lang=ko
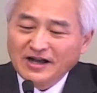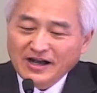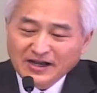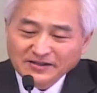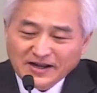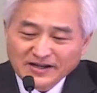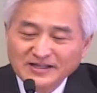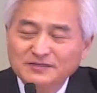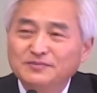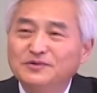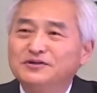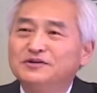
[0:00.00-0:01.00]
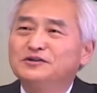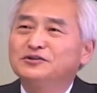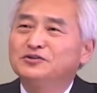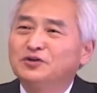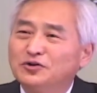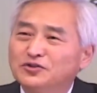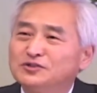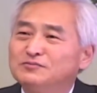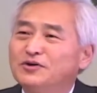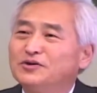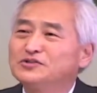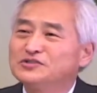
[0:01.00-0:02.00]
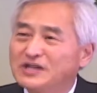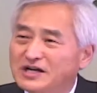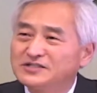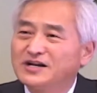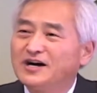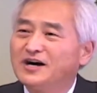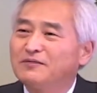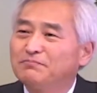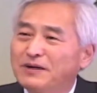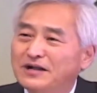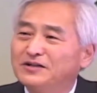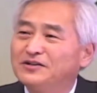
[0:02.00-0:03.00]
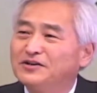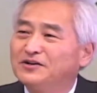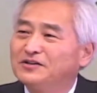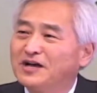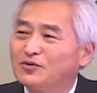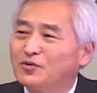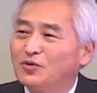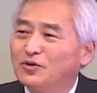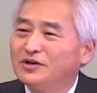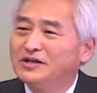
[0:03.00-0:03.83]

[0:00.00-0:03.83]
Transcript: 하나님을 더듬어 찾아 발견하고